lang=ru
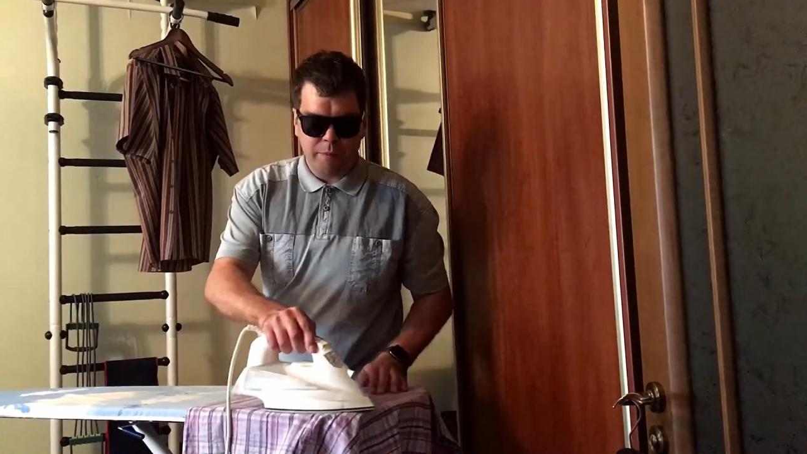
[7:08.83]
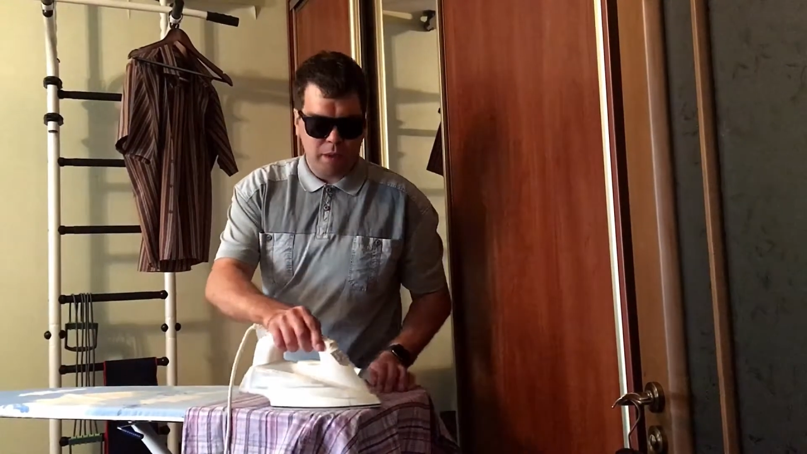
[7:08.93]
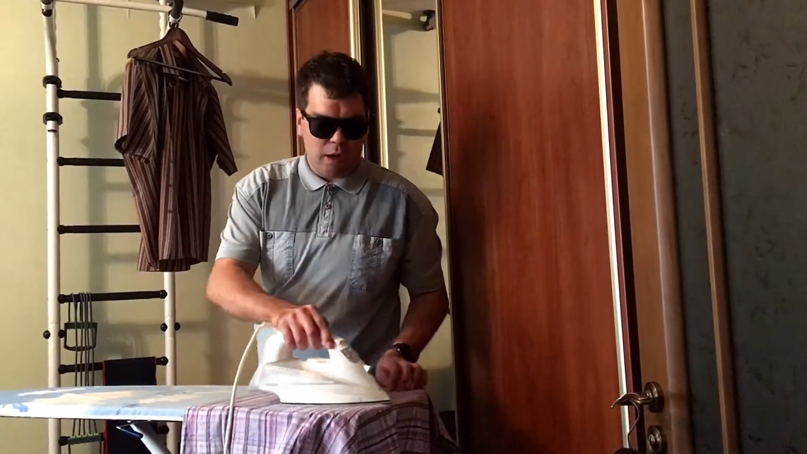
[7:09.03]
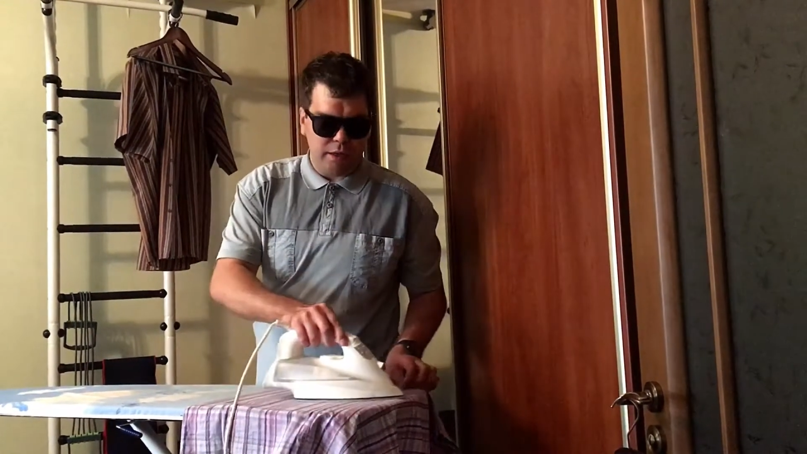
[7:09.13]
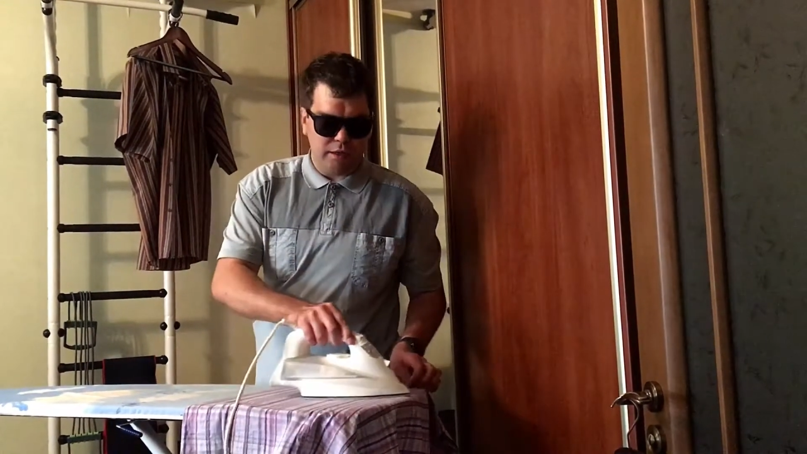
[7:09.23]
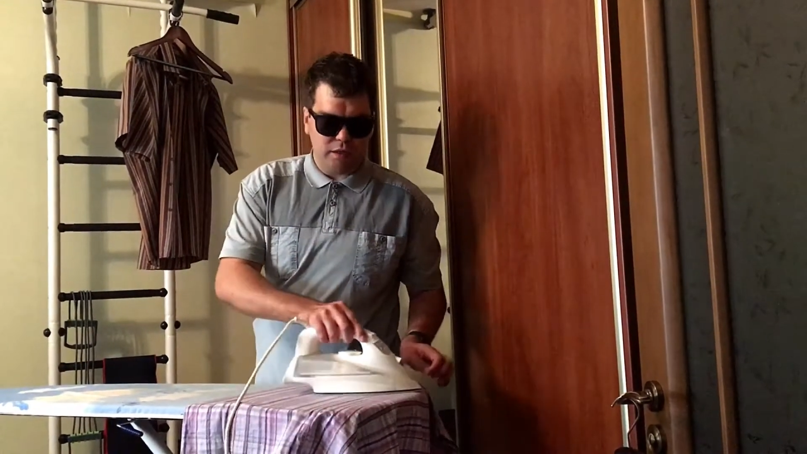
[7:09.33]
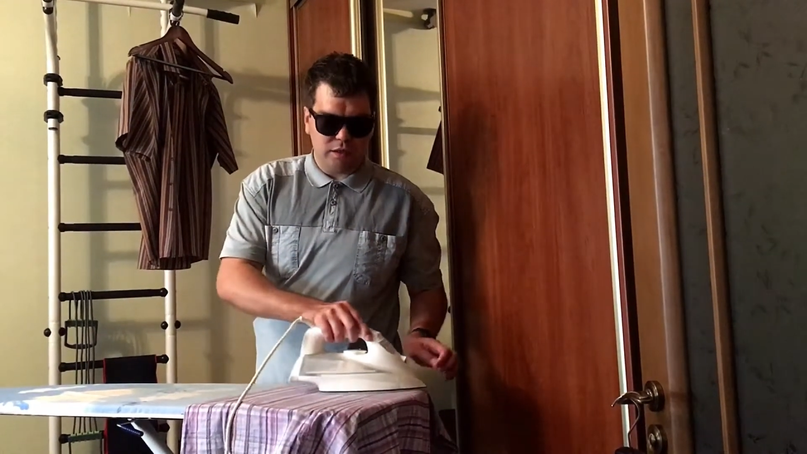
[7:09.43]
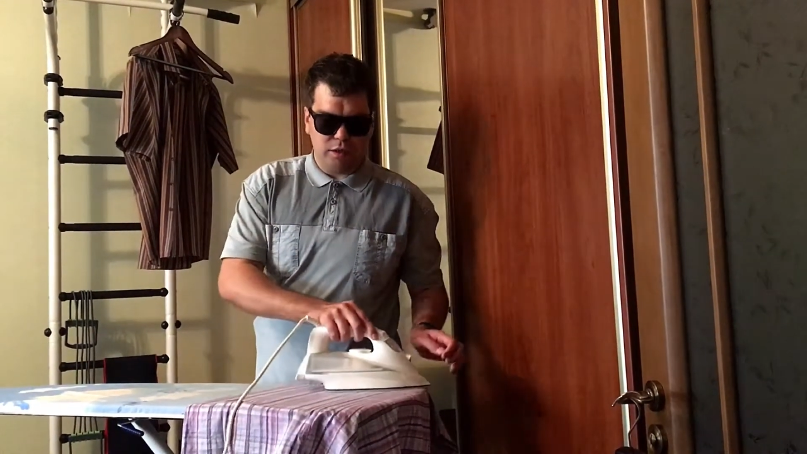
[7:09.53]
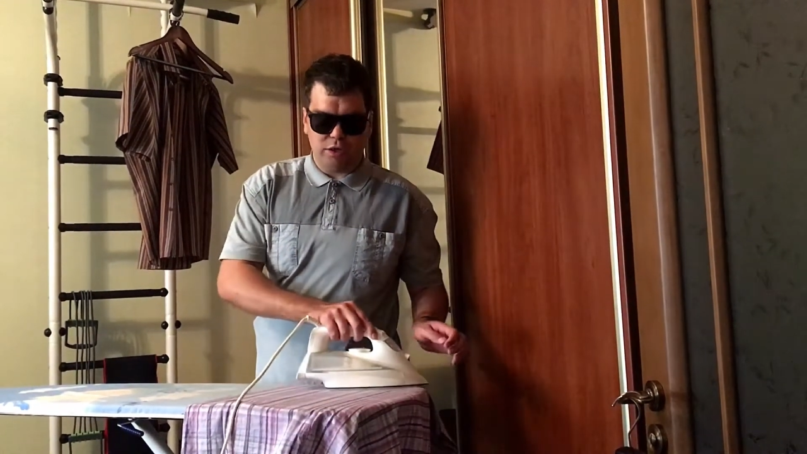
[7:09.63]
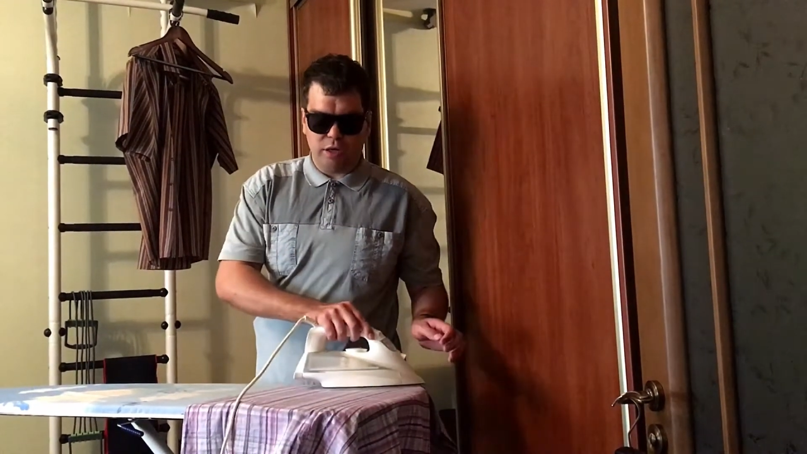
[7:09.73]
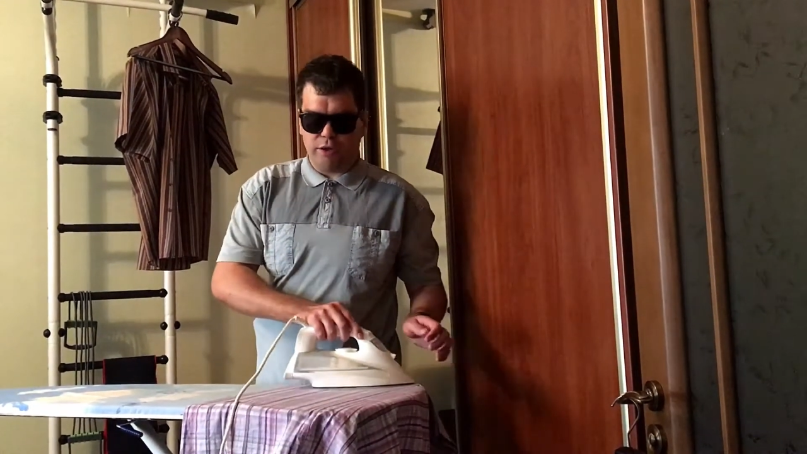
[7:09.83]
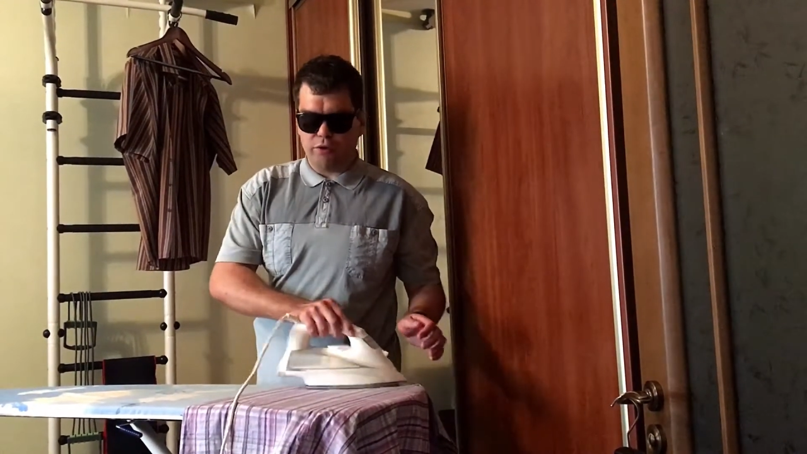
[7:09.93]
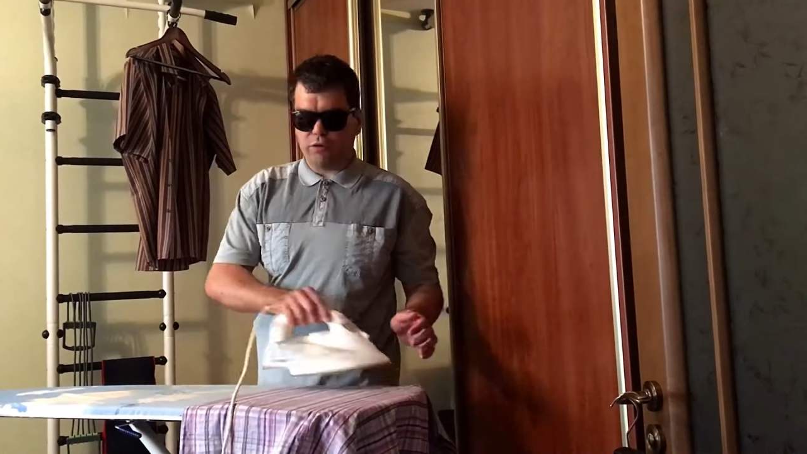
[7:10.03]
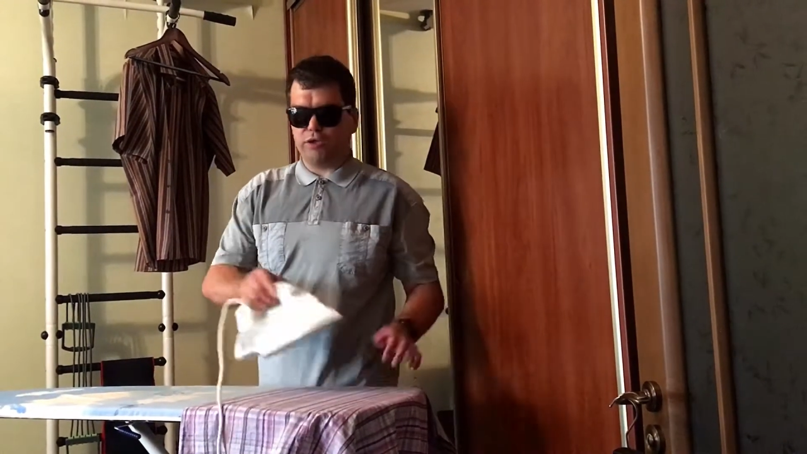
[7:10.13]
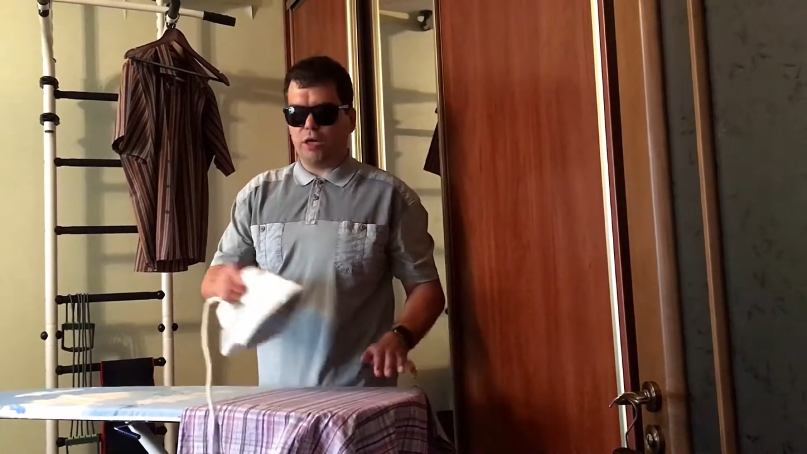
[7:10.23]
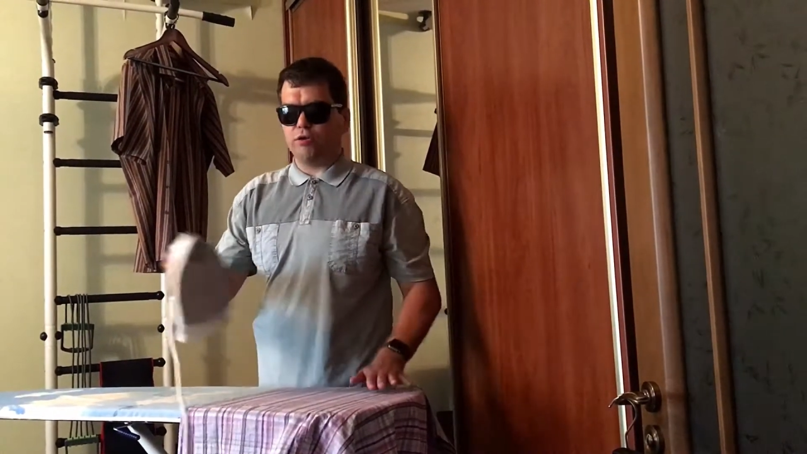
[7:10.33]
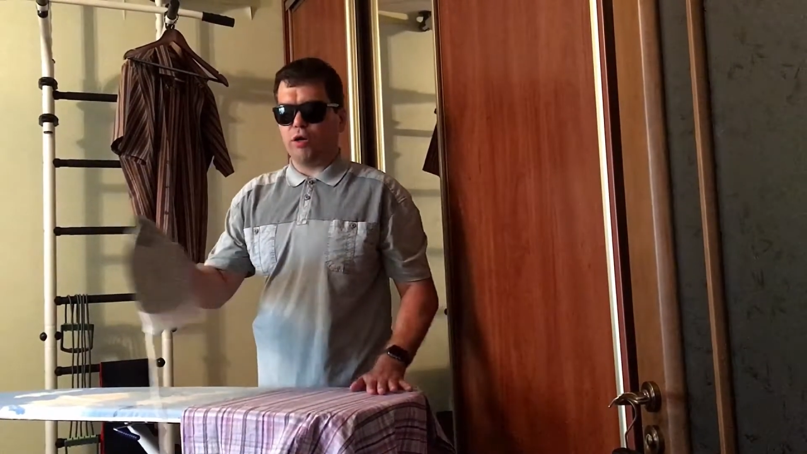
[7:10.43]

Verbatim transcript: Она, естественно, начинает дергать сразу